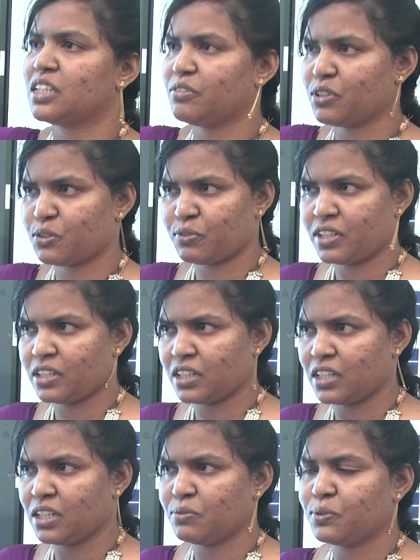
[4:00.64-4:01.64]
తీవ్ర
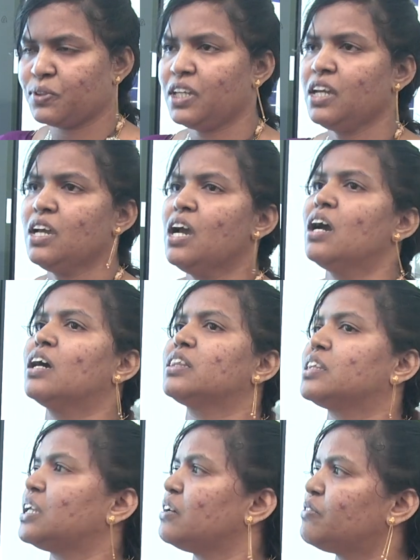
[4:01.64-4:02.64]
తుఫానుగానే ఉంది
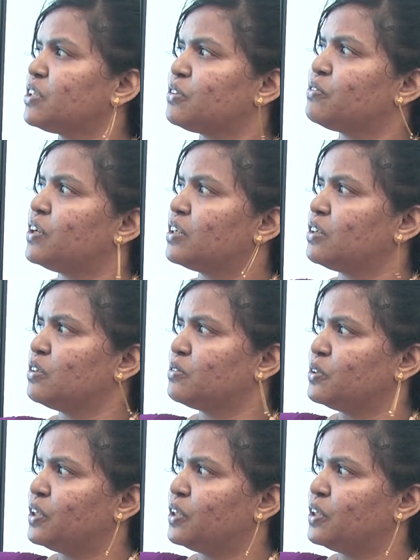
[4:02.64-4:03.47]
తీవ్ర తుఫానుగా